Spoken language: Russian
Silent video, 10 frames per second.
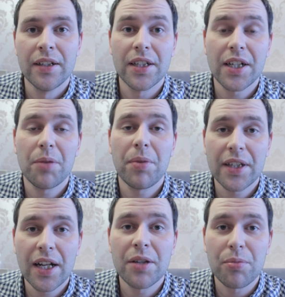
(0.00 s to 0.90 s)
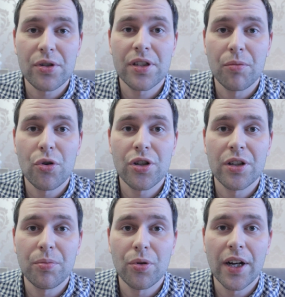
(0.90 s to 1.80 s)
так их банально просто можно
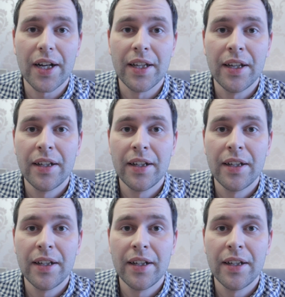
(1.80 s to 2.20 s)
напугать.